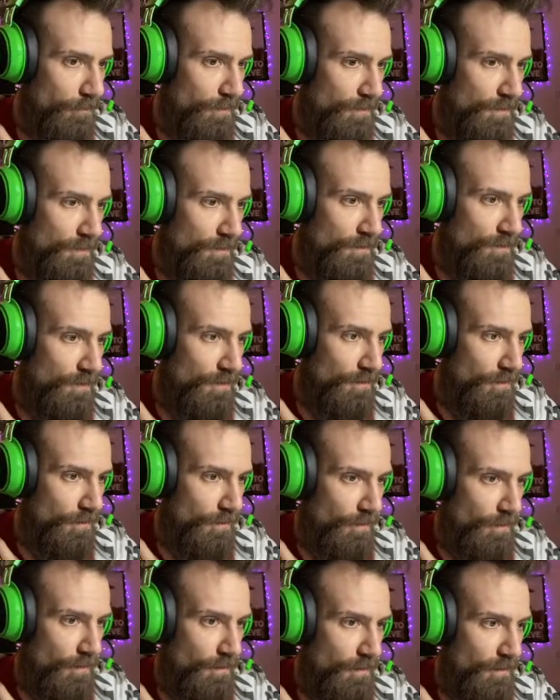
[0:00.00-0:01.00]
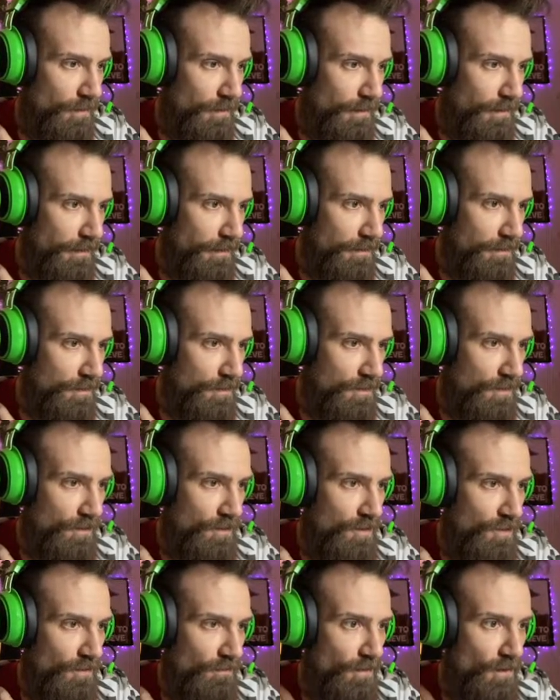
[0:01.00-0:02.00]
posticino lì. Ci
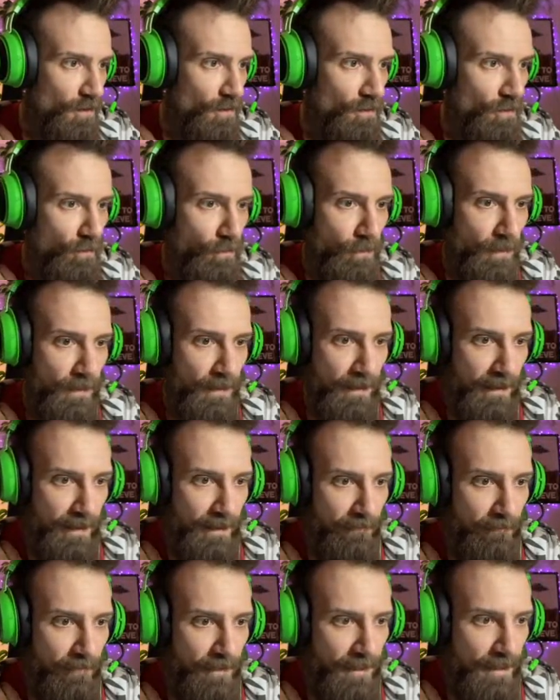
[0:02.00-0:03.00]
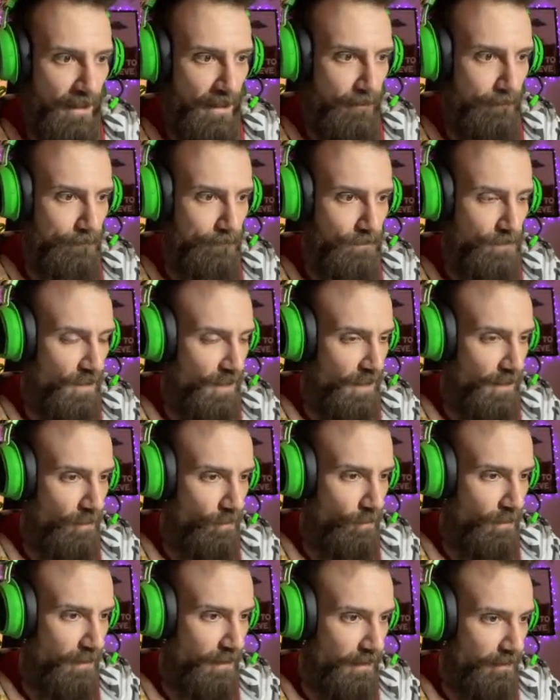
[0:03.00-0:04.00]
diceva il nome della via? Cioè il
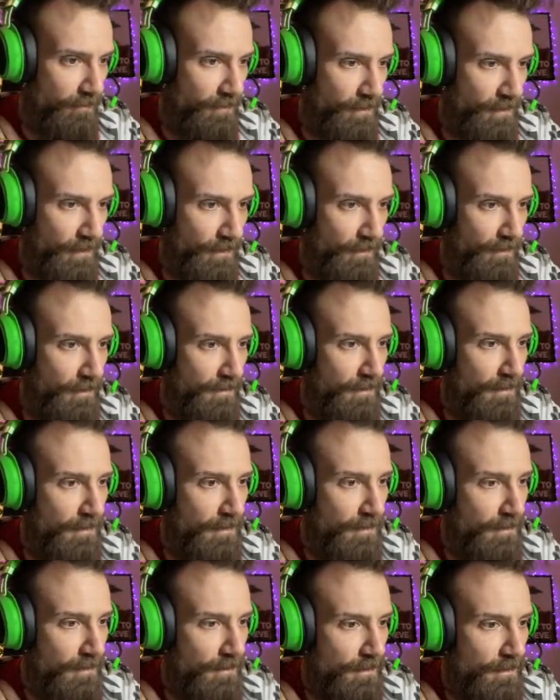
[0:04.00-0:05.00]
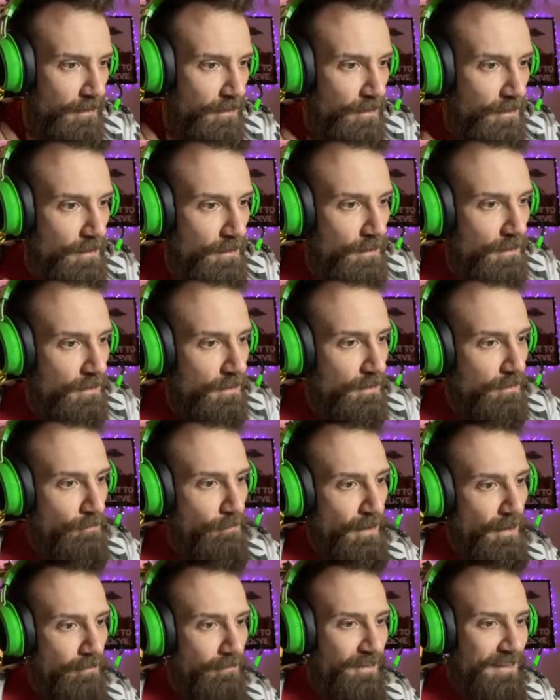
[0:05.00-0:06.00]
nome della via.
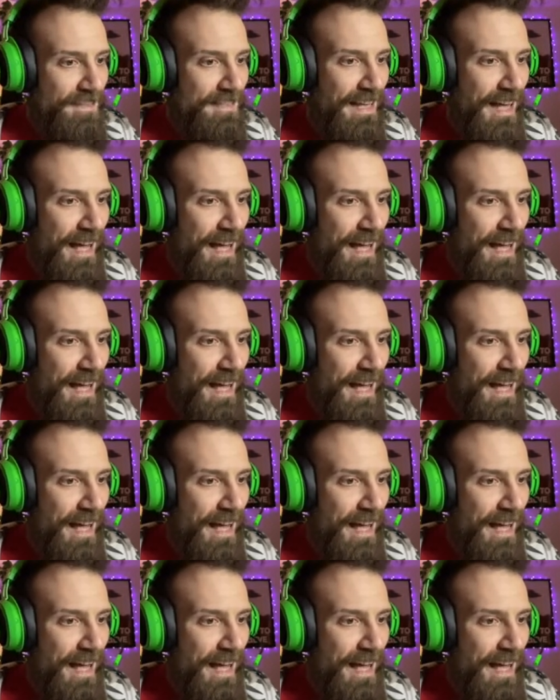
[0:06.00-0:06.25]
Belfast